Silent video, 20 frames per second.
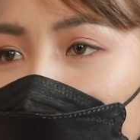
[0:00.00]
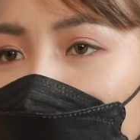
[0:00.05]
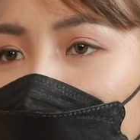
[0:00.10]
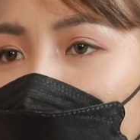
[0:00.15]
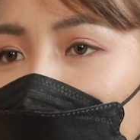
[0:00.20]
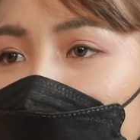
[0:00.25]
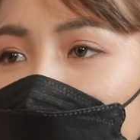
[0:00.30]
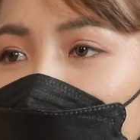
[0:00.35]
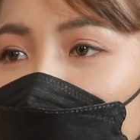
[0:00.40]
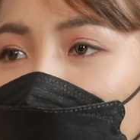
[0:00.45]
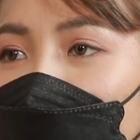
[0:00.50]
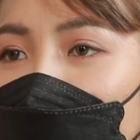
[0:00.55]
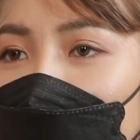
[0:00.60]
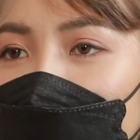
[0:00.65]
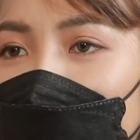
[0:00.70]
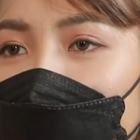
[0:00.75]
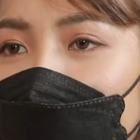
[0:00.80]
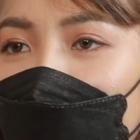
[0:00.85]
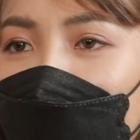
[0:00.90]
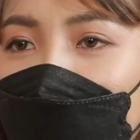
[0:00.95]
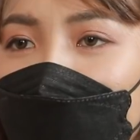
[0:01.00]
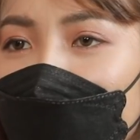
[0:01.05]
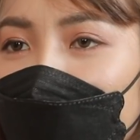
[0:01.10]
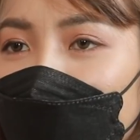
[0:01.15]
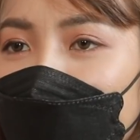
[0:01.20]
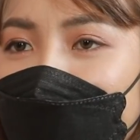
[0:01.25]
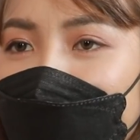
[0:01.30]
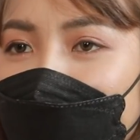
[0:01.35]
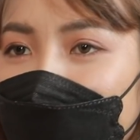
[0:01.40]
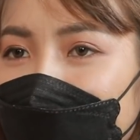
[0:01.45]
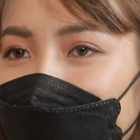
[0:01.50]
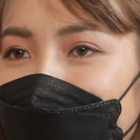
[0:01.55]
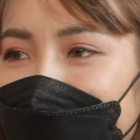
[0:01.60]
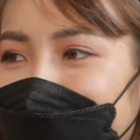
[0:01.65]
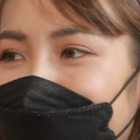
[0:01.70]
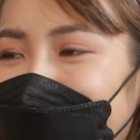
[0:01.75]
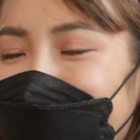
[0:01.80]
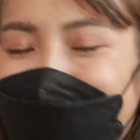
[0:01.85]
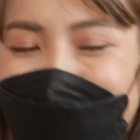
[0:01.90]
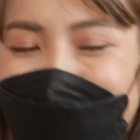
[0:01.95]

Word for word: ขอให้ทุกคนไม่ต้องซ่อมเสริมแล้วนะ